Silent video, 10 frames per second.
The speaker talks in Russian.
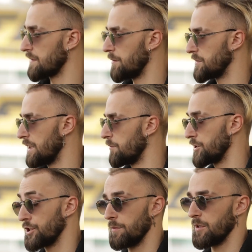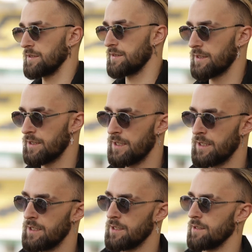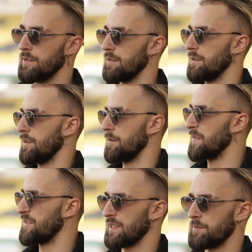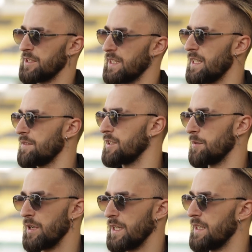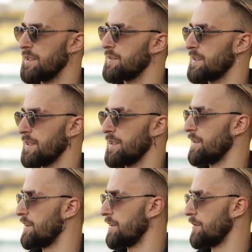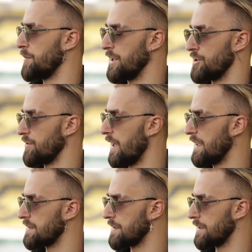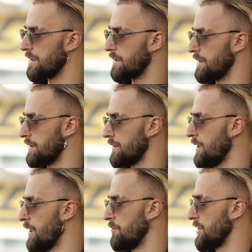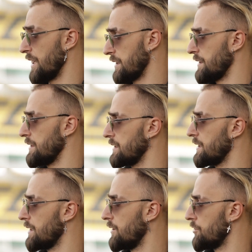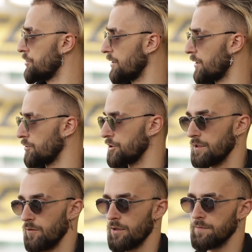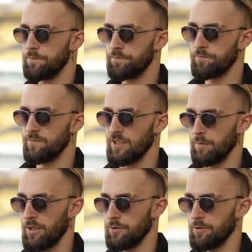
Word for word: самом деле большие молодцы. Э, мы все смотрели, все болели, все э, переживали за них. И мне кажется, они сделали очень хороший рывок в этом